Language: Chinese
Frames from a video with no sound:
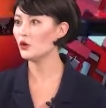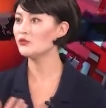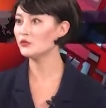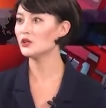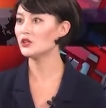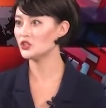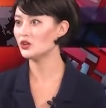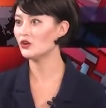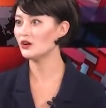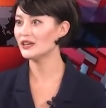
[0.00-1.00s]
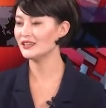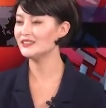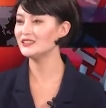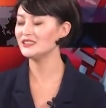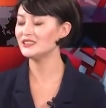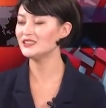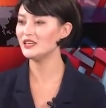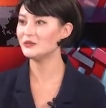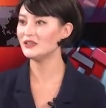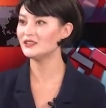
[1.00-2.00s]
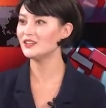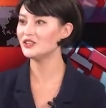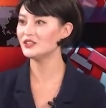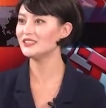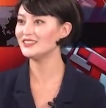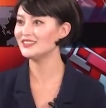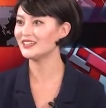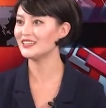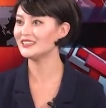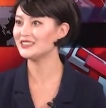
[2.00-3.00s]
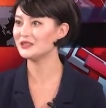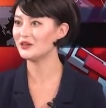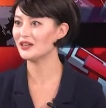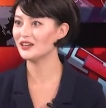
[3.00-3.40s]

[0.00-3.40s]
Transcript: 复了之后，嗯，跟您第一次见面，您当时的心情还记得吗？啊，那特别